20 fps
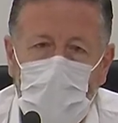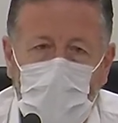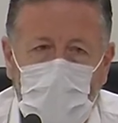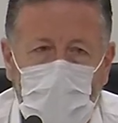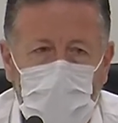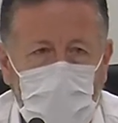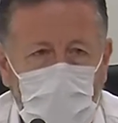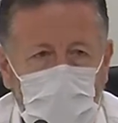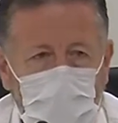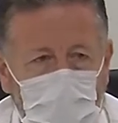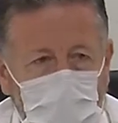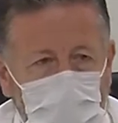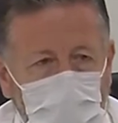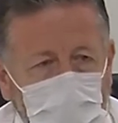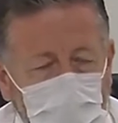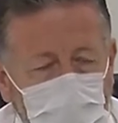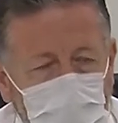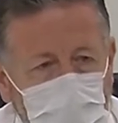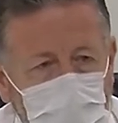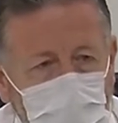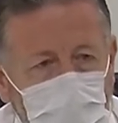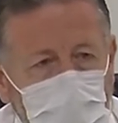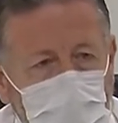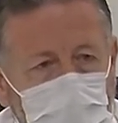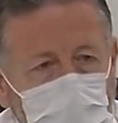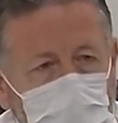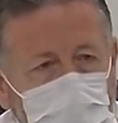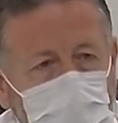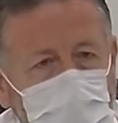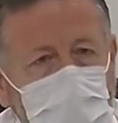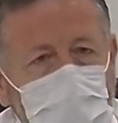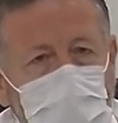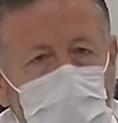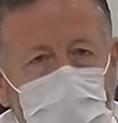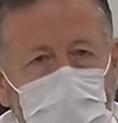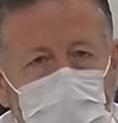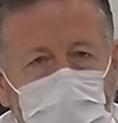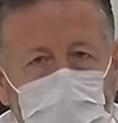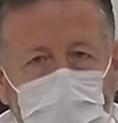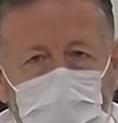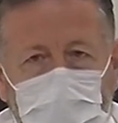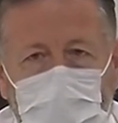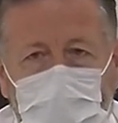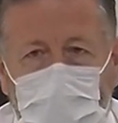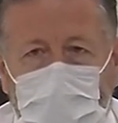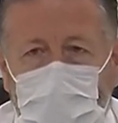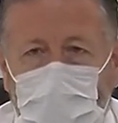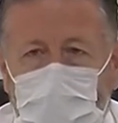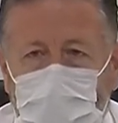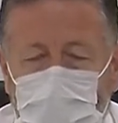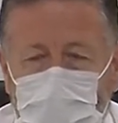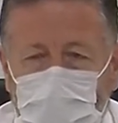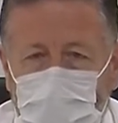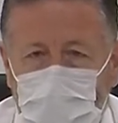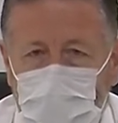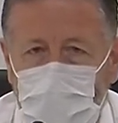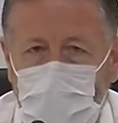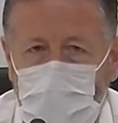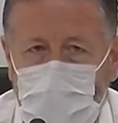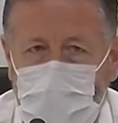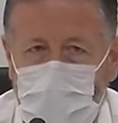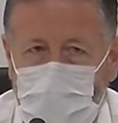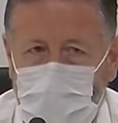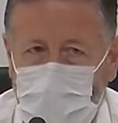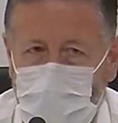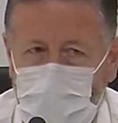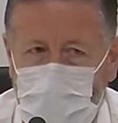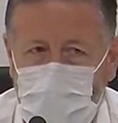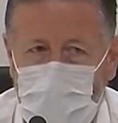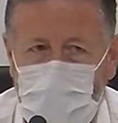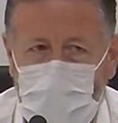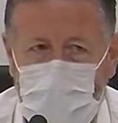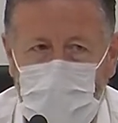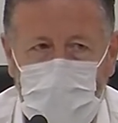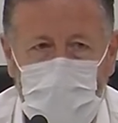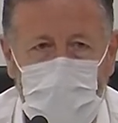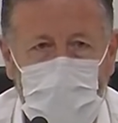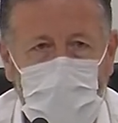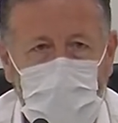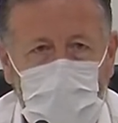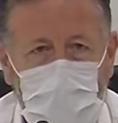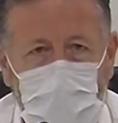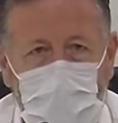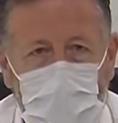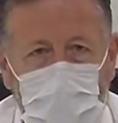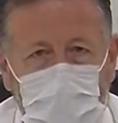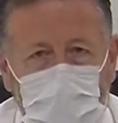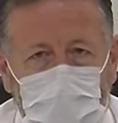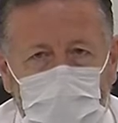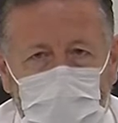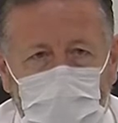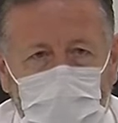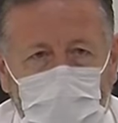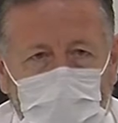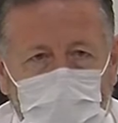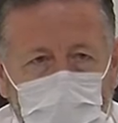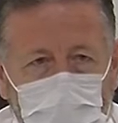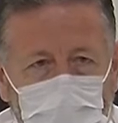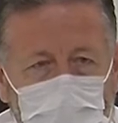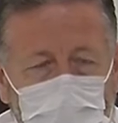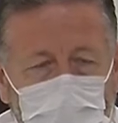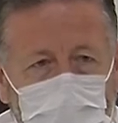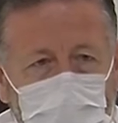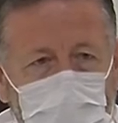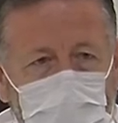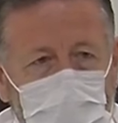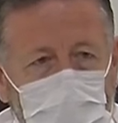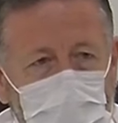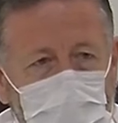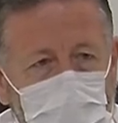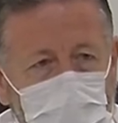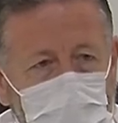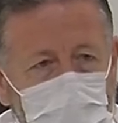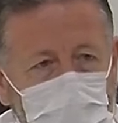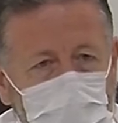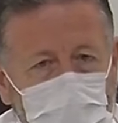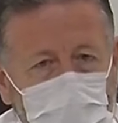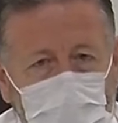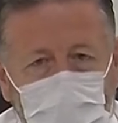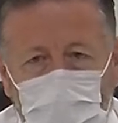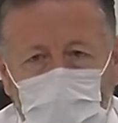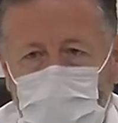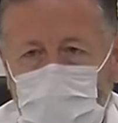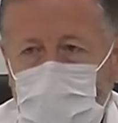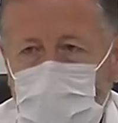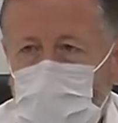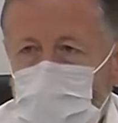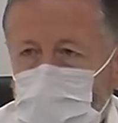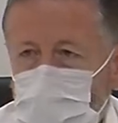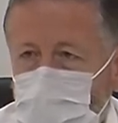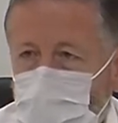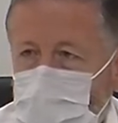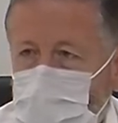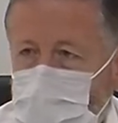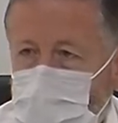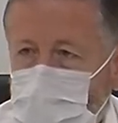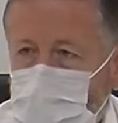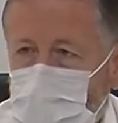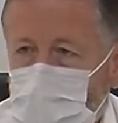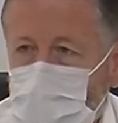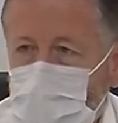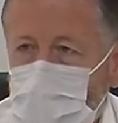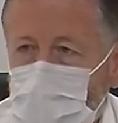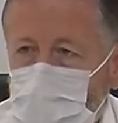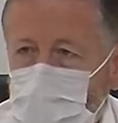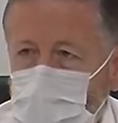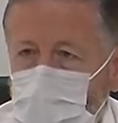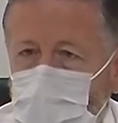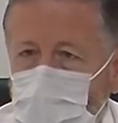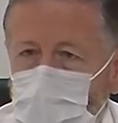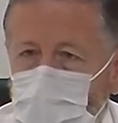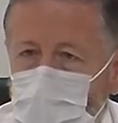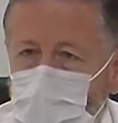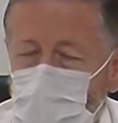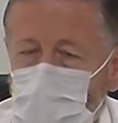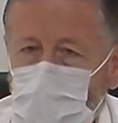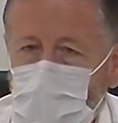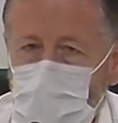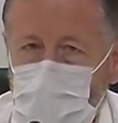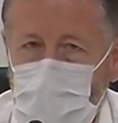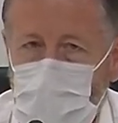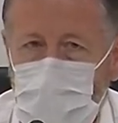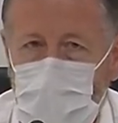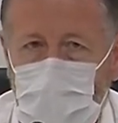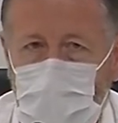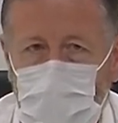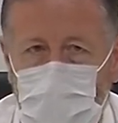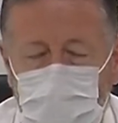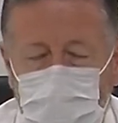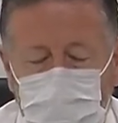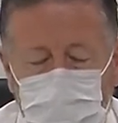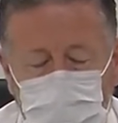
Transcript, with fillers: que favorece la memoria, el diseño de estrategias en situaciones, eh, digamos, donde uno tiene que reaccionar muy rápido.